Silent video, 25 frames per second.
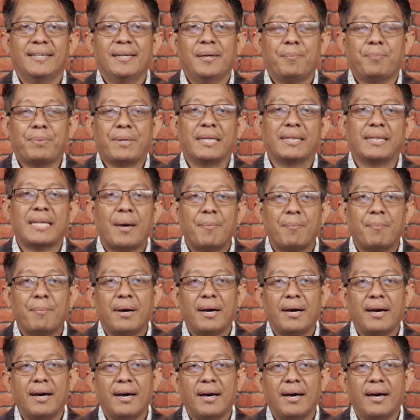
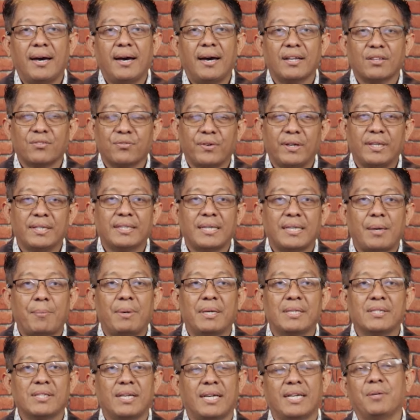Pratama Advent
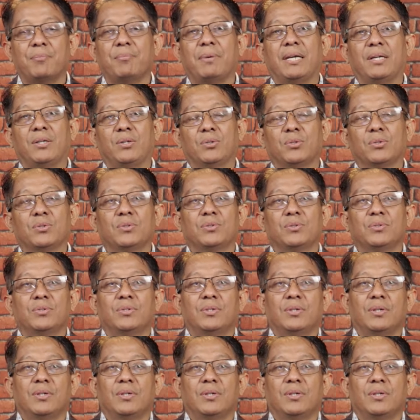Taman Sari Bandung